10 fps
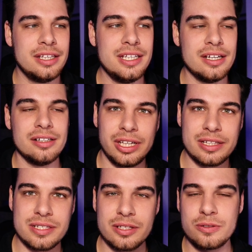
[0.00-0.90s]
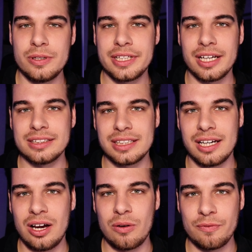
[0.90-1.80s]
Hier geht es natürlich ganz
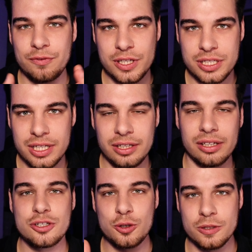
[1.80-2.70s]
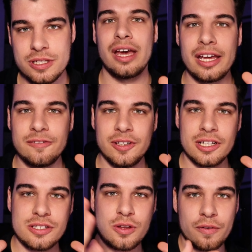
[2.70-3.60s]
klar um Phishing, Schutz,
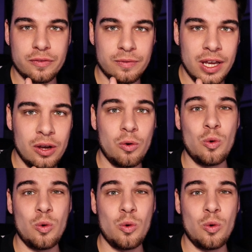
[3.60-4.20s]
entweder Software